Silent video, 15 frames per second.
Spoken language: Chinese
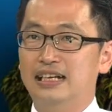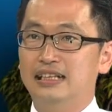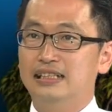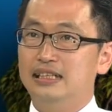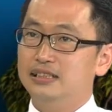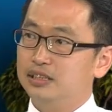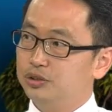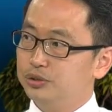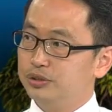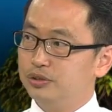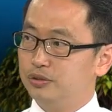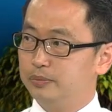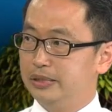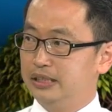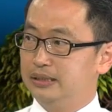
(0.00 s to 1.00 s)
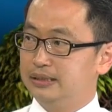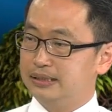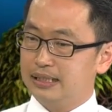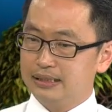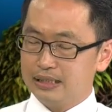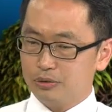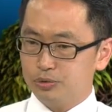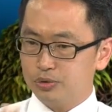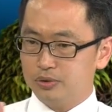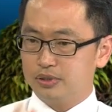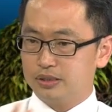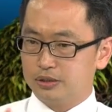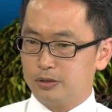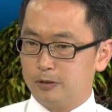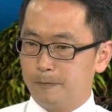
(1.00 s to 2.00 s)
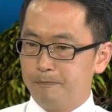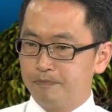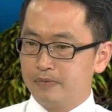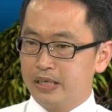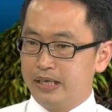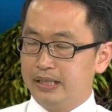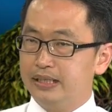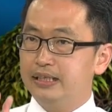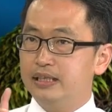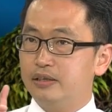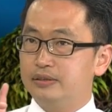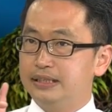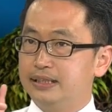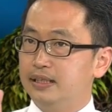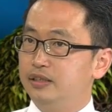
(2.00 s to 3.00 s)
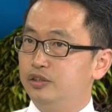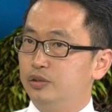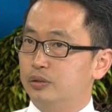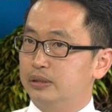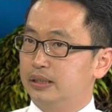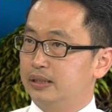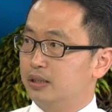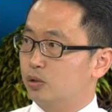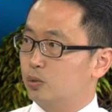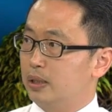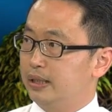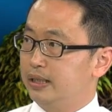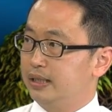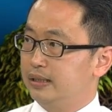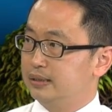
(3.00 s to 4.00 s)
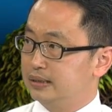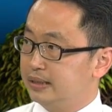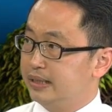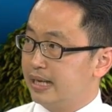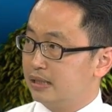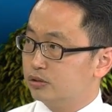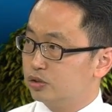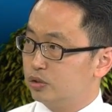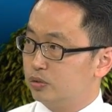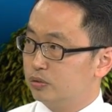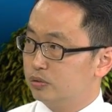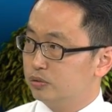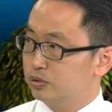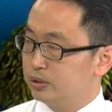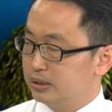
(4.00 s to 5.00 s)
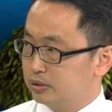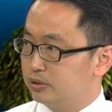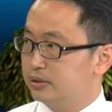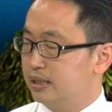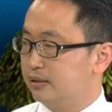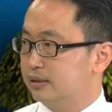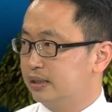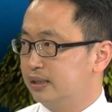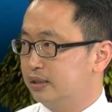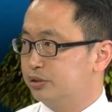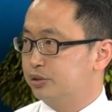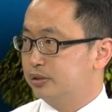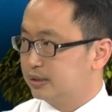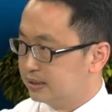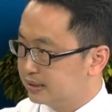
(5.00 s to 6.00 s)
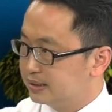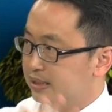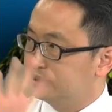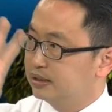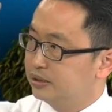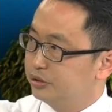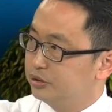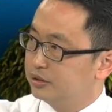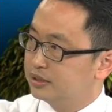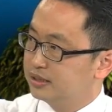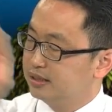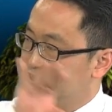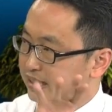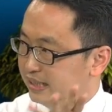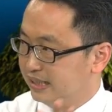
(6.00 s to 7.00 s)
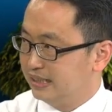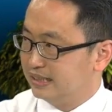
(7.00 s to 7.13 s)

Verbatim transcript: 那这就是我们在操作的时候一定要先有的一个观念，这两种最重要的一个趋势，上升趋势。以及